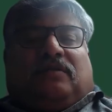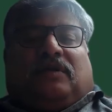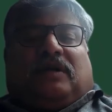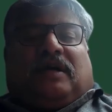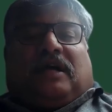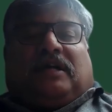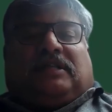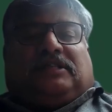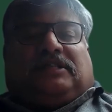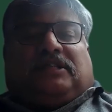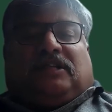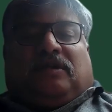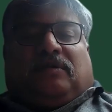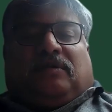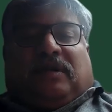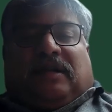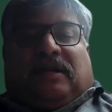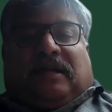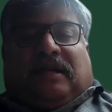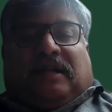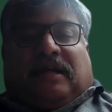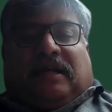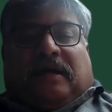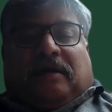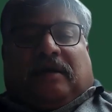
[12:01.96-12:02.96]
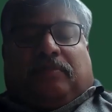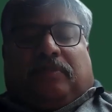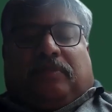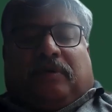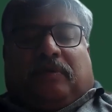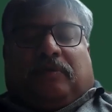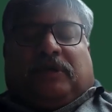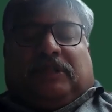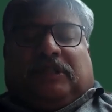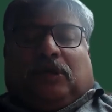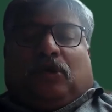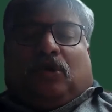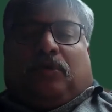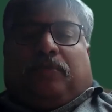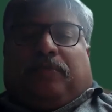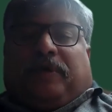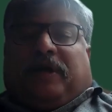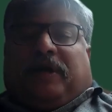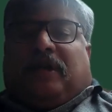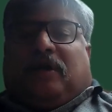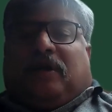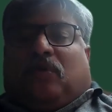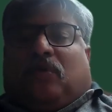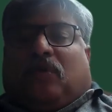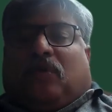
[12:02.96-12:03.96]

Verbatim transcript: அதை விட ஆச்சரியம் இல்லை இல்லையா இப்போ வந்து ஒரு பேரை